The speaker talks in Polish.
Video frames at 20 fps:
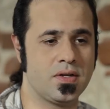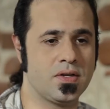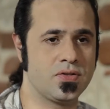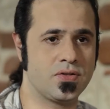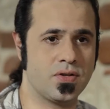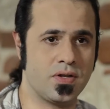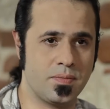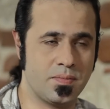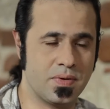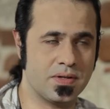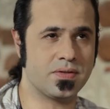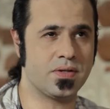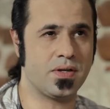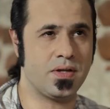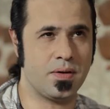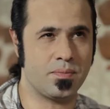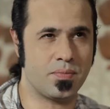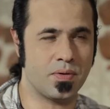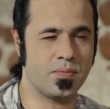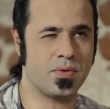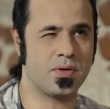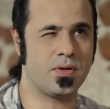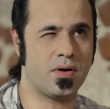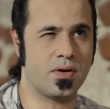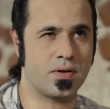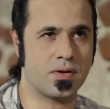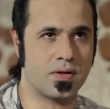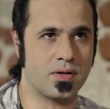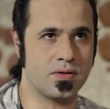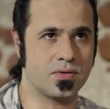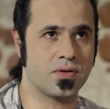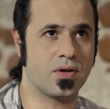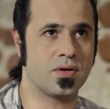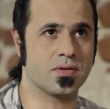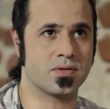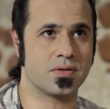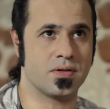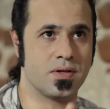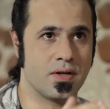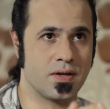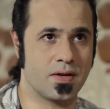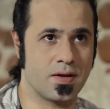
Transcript: Czyli bazylia, pomidorki, czosnek.